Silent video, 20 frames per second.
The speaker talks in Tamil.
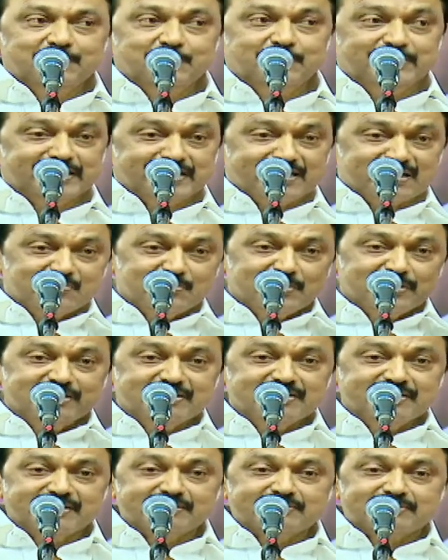ஐம்பதாயிரம்
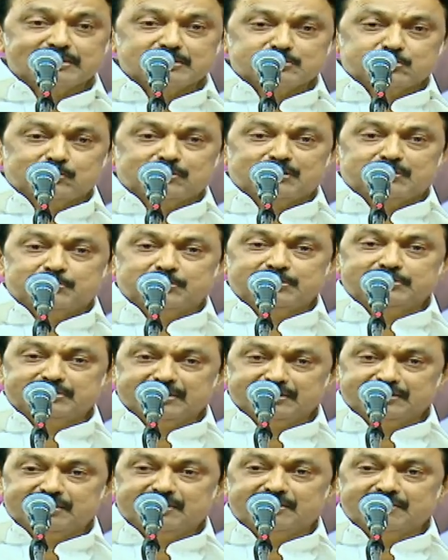பேர்னு என்னிடத்தில் சொல்கிறப்போ
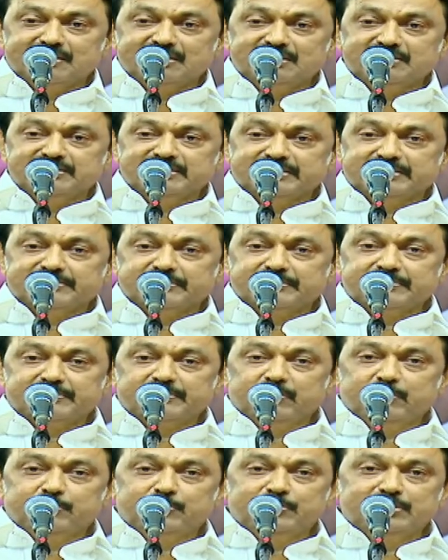தேதி கேட்டு
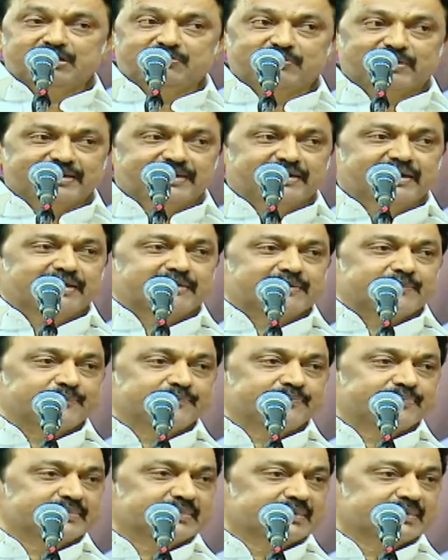ஒப்புதல் வாங்கினார்